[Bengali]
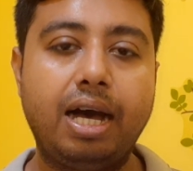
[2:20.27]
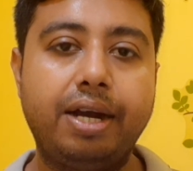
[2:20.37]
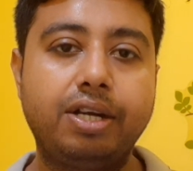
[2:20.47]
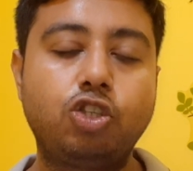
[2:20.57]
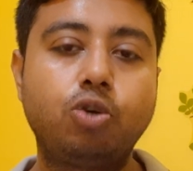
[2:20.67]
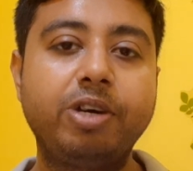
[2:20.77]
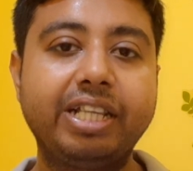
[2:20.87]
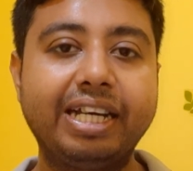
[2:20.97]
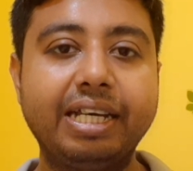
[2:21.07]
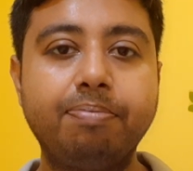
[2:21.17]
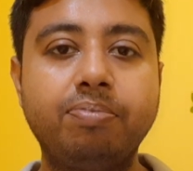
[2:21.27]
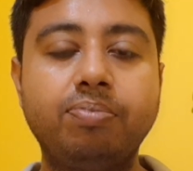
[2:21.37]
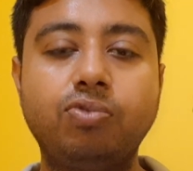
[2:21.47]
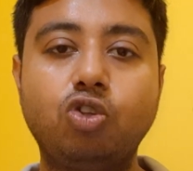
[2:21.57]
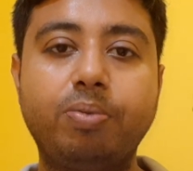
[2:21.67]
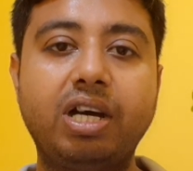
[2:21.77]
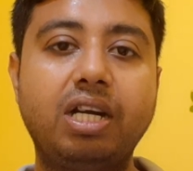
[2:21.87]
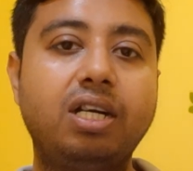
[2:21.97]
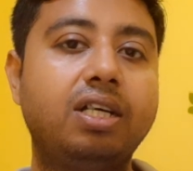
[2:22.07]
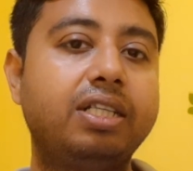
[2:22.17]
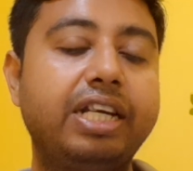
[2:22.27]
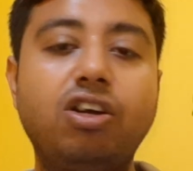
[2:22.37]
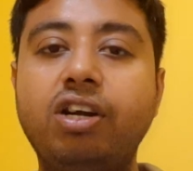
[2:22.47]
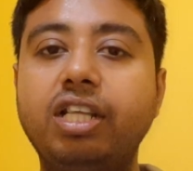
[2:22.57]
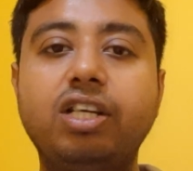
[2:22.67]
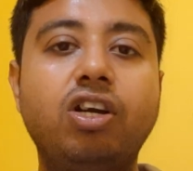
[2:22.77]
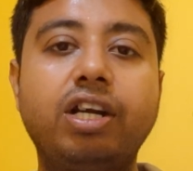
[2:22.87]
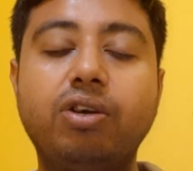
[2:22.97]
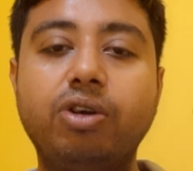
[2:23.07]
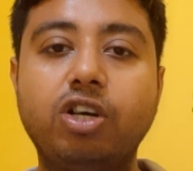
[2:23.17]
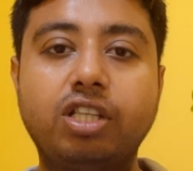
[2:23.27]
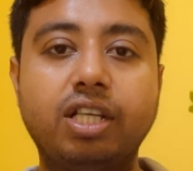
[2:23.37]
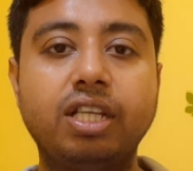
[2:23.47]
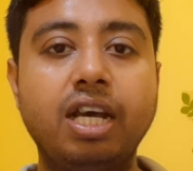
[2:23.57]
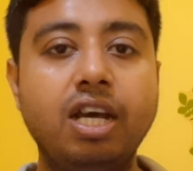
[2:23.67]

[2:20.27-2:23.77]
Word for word: আর সময় থাকে তোমার দেড় ঘন্টা দেড় ঘন্টা করে অর্থাৎ